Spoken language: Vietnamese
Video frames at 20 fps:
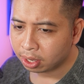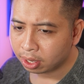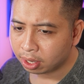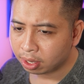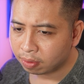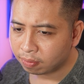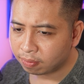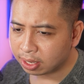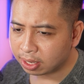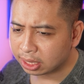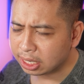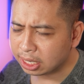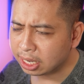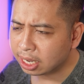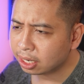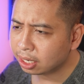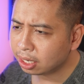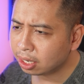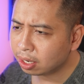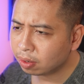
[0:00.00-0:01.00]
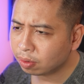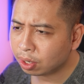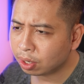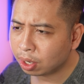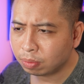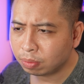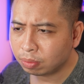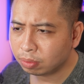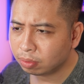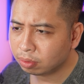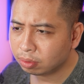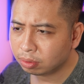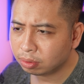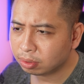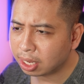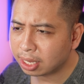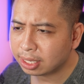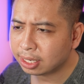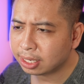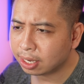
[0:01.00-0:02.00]
Và tiếng thì nó cũng không
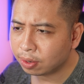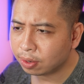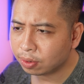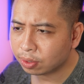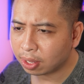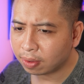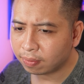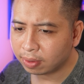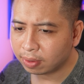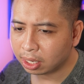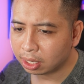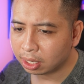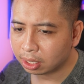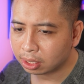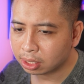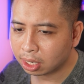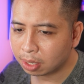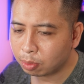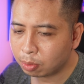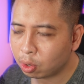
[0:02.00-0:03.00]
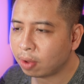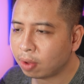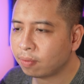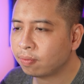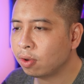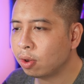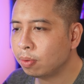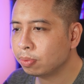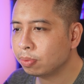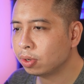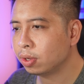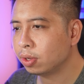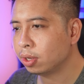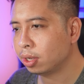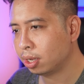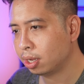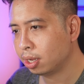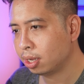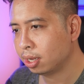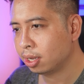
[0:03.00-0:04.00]
ra gì đâu tại vì chơi một loại phôm thôi.
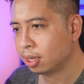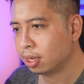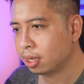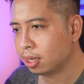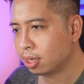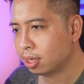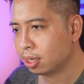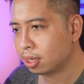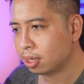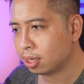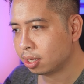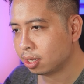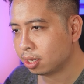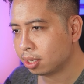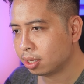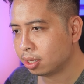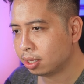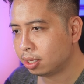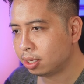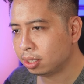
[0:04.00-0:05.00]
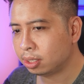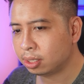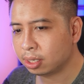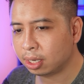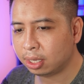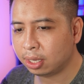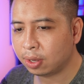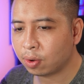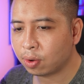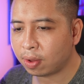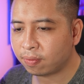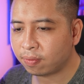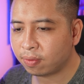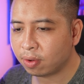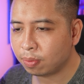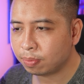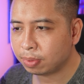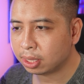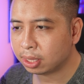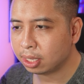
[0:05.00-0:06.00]
Chứ chơi nhiều loại
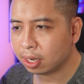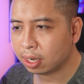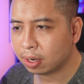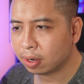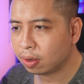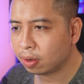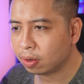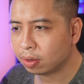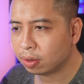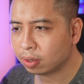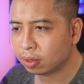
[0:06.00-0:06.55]
phôm thì tiếng nó